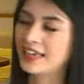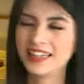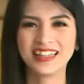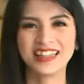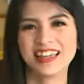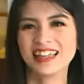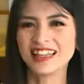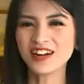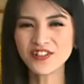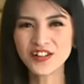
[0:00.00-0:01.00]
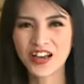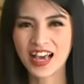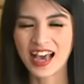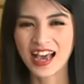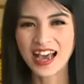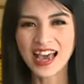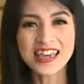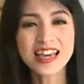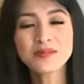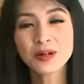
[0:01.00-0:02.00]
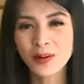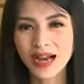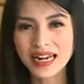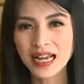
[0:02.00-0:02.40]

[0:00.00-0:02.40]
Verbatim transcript: Nih, Traveloka yang merupakan